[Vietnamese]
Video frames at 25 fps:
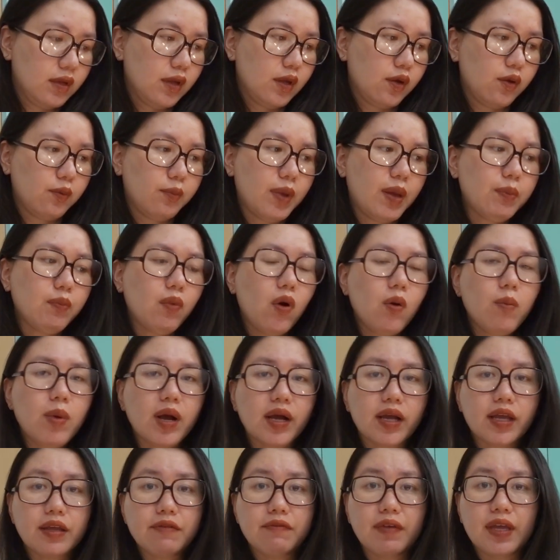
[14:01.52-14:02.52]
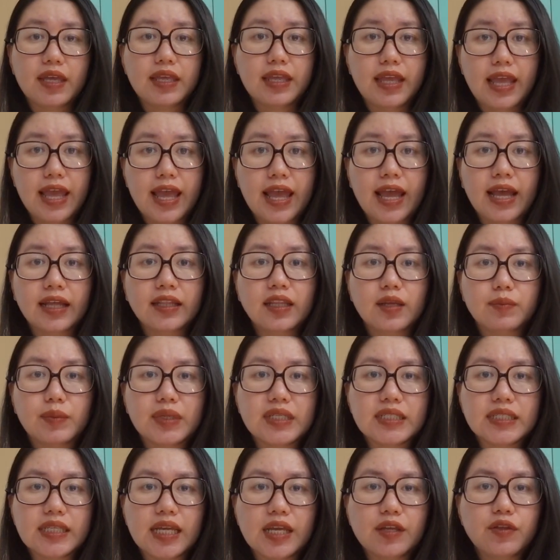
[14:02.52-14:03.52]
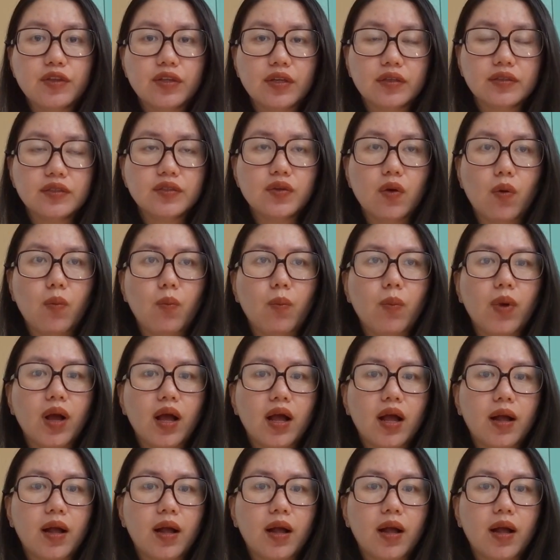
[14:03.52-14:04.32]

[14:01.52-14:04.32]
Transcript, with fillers: còn mai mốt mà khi về nhà thì mình sẽ sử dụng